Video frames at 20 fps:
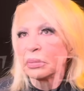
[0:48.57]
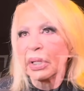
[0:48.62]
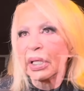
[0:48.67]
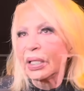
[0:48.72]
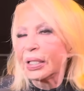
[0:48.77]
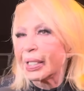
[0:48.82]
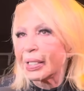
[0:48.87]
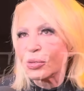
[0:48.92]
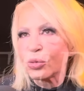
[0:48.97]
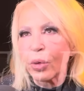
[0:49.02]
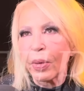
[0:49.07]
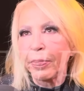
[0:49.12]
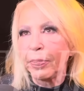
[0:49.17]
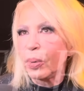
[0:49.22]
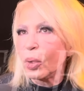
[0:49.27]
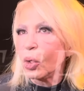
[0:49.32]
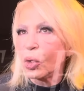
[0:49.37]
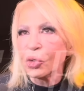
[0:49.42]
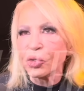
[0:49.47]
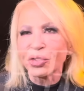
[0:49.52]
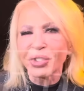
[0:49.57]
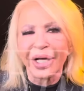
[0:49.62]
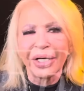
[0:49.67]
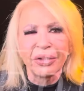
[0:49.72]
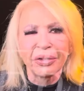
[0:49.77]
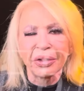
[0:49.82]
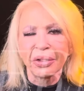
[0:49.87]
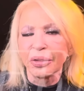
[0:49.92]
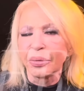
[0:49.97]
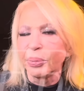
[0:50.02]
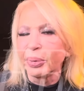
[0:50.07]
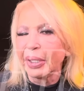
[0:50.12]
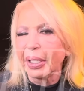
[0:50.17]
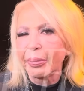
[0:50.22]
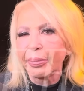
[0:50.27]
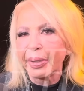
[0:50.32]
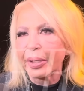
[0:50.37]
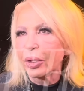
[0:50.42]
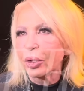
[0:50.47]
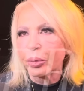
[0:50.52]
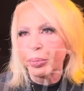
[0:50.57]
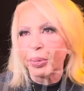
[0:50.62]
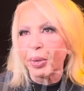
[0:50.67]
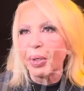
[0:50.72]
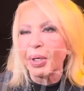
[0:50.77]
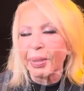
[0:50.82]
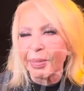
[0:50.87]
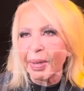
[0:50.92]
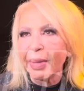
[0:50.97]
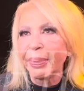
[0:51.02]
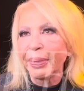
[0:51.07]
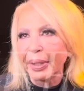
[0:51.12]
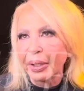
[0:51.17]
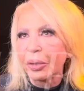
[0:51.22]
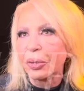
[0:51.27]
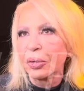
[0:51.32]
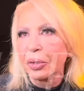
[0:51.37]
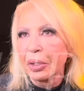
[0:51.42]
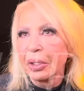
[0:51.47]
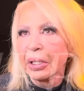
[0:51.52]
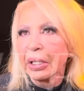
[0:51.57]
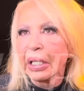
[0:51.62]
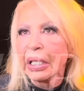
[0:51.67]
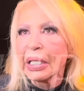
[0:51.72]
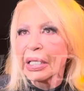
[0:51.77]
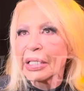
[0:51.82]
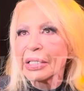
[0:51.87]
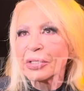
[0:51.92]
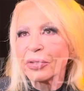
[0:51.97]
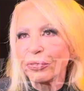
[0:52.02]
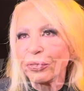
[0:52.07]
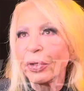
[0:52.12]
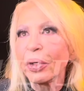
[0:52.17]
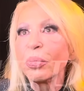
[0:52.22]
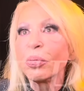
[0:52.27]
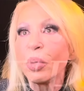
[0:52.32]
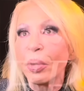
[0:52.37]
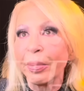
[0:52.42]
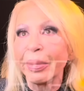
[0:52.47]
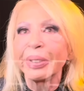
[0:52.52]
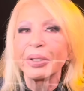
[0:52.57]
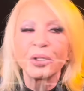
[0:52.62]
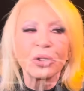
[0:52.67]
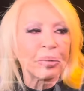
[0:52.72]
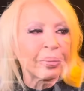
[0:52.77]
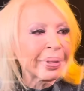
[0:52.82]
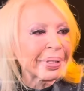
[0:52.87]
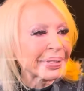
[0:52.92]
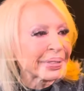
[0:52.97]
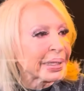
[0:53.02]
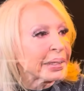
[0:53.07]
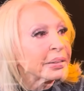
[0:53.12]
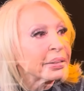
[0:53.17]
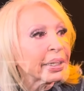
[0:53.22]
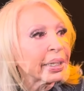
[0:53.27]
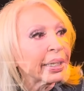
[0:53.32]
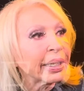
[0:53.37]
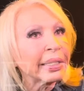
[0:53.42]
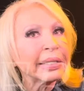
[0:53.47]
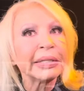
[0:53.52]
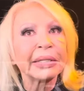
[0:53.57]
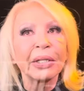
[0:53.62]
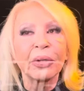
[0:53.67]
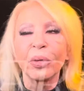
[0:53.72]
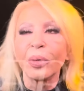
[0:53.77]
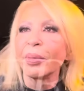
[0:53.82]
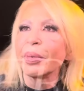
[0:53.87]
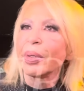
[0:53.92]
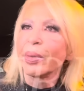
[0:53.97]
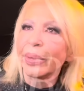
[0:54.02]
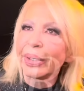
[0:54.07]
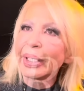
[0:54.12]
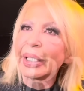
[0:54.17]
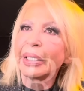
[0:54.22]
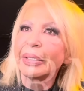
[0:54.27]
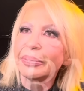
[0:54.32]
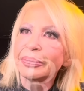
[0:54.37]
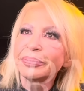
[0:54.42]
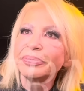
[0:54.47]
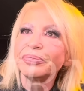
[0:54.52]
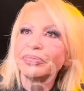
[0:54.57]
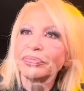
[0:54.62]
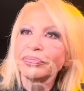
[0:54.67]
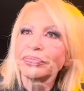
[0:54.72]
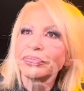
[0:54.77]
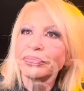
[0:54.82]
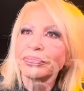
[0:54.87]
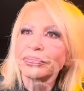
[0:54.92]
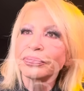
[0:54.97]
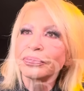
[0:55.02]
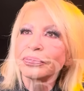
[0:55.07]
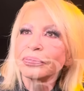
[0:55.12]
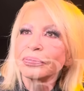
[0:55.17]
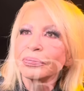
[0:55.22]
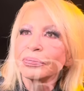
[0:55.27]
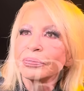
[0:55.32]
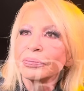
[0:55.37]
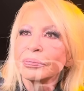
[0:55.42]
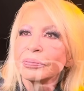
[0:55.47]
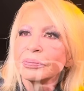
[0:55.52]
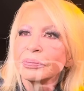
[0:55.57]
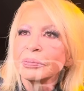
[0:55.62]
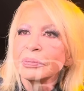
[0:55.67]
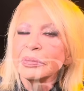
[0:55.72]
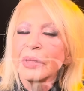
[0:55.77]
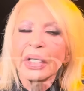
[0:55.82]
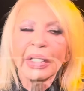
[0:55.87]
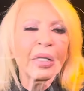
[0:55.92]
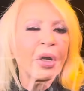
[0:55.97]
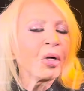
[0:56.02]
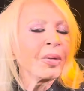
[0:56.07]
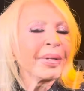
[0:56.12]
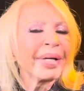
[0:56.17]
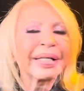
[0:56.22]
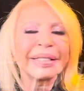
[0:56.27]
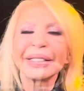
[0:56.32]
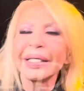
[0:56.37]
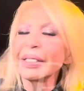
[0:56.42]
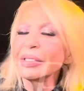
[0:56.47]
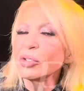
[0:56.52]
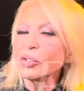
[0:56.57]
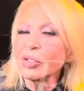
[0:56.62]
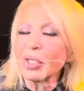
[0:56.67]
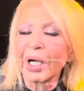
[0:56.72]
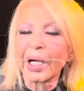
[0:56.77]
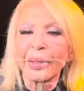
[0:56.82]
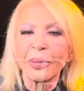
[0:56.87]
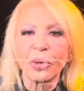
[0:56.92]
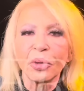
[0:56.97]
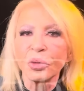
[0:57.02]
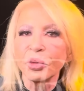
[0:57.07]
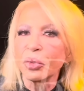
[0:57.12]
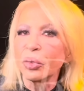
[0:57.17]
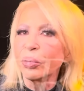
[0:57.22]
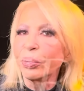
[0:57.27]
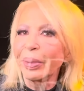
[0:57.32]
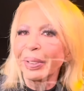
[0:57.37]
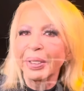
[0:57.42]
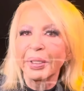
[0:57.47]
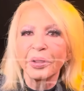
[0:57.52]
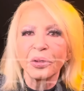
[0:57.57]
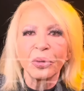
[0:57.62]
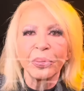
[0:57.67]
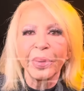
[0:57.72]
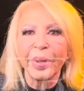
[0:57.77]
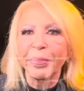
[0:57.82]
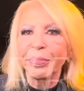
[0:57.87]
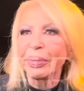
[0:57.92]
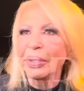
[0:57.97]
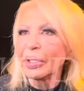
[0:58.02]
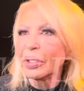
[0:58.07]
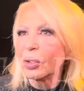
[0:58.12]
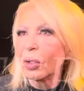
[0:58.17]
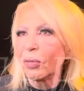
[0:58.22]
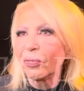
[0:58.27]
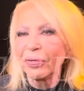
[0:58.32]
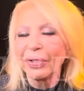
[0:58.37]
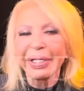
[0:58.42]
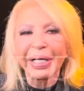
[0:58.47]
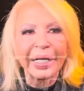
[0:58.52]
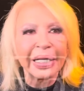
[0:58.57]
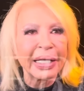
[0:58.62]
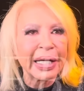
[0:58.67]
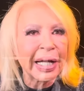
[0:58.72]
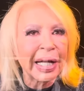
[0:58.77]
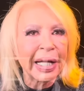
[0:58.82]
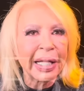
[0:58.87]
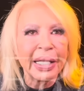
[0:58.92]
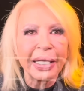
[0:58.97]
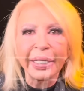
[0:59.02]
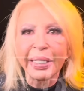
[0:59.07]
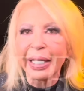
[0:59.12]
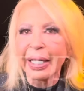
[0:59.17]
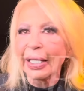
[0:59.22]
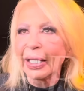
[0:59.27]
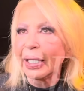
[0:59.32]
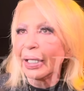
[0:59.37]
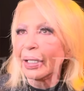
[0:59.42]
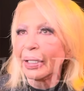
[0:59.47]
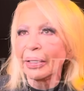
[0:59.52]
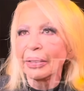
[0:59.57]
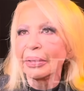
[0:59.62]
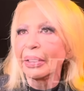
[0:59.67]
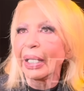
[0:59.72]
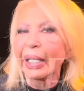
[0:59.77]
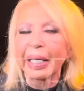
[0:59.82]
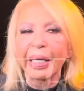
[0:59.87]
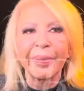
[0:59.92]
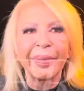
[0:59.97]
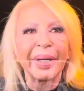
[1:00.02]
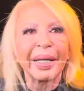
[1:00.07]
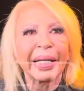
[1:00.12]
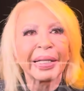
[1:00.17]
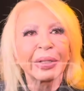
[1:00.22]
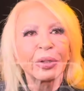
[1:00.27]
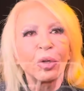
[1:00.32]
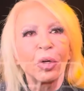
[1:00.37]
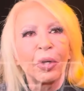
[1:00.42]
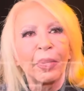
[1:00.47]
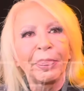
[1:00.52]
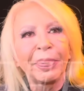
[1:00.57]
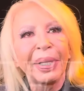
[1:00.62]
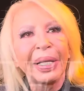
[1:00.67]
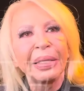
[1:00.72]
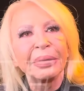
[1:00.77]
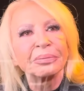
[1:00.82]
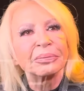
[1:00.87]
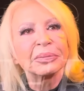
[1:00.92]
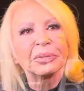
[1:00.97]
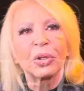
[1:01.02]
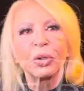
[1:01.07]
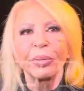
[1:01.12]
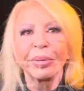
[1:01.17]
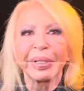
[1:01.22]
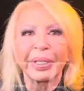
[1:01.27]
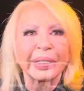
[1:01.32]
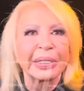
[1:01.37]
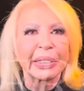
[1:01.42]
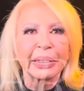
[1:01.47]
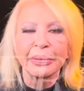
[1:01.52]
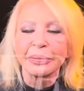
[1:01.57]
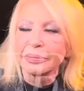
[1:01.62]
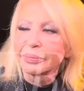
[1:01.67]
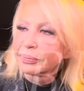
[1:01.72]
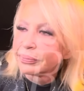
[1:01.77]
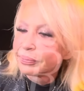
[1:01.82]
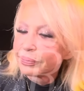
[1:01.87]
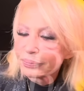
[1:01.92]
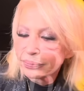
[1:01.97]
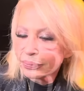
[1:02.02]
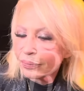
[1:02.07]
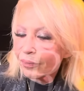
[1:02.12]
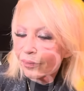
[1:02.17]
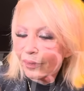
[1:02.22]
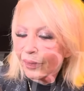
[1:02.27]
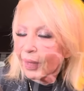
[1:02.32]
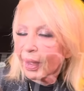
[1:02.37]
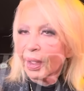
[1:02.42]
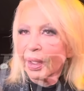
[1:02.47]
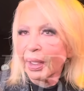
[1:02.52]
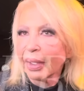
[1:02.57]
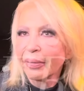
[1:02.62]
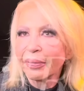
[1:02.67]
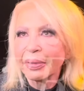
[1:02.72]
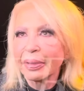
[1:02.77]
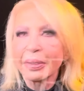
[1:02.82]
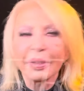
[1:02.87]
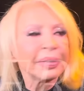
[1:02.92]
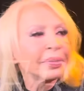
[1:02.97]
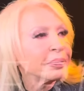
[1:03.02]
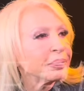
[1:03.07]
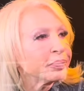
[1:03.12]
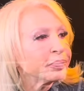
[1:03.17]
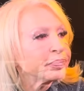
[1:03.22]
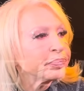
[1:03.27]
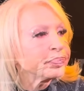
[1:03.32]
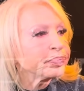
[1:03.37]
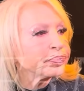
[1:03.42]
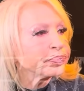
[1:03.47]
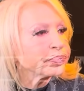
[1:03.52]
y de su esposa, no tengo el menor problema, pero eso fue un momento bastante crítico en mi vida. ¿Él pidió una liquidación? ¿Le no, olvídate, eso se acabó. No, me pidió al final nada, nada, nada. Le quemé la ropa, olvídate. Pero hoy por hoy